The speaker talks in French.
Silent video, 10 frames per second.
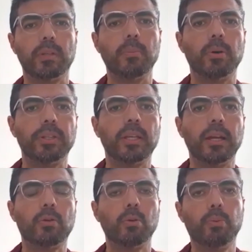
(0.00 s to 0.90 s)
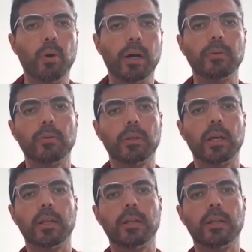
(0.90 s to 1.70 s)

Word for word: d'aborder quelques points, donc